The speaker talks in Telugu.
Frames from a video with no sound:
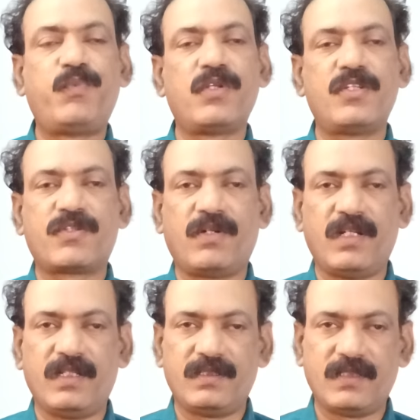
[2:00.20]
ఇప్పుడు
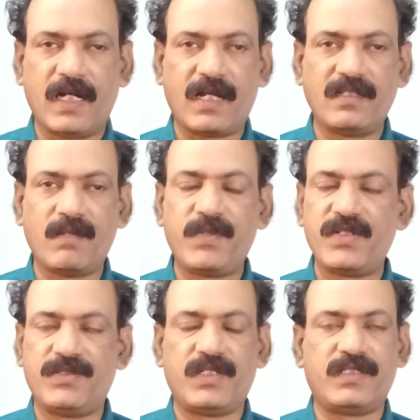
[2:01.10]
తీసుకోండి డేటా అని
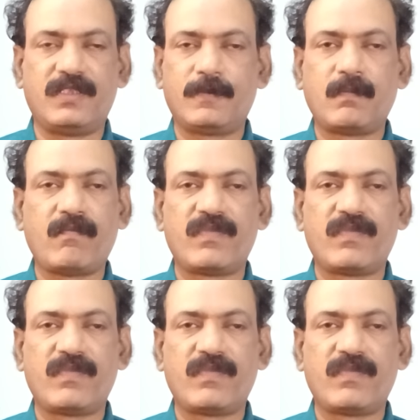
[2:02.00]
చెప్పేసి ఇచ్చేసింది